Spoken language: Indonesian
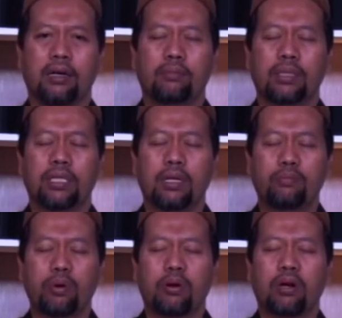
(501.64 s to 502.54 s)

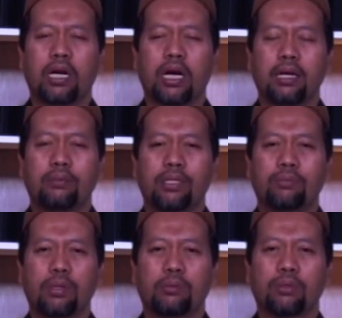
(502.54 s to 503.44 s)
Meskipun orang lain
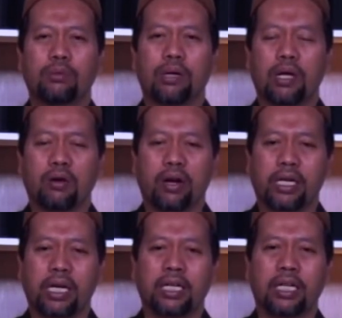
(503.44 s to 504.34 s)
menyebutmu sebagai orang
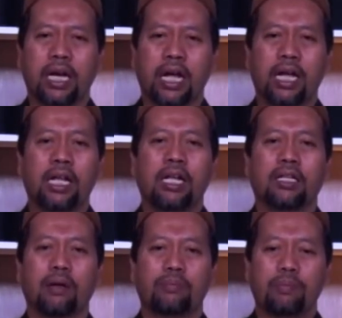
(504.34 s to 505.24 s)
yang gila,
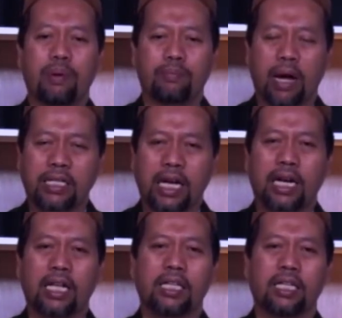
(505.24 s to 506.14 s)
tapi
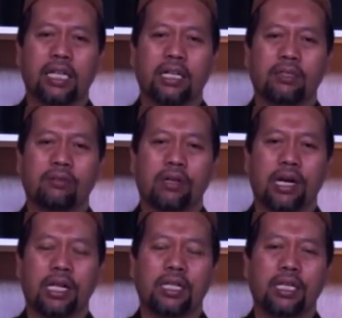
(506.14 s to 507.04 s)
perbanyaklah zikir itu.
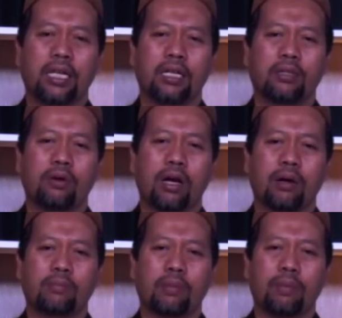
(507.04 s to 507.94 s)
Karena zikir itu
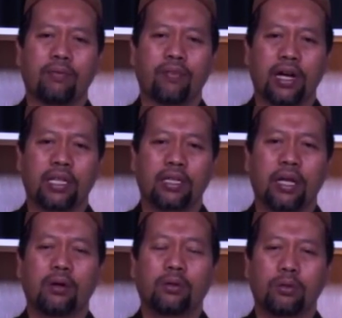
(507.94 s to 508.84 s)
akan bermanfaat
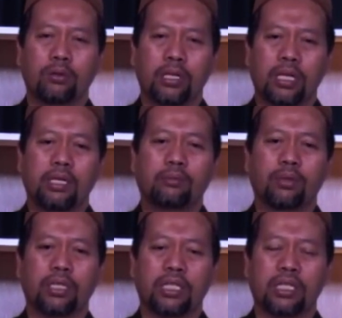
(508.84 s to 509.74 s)
untuk dirimu
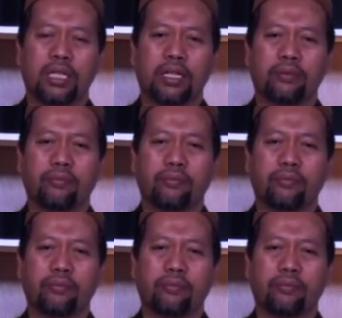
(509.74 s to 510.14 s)
sendiri.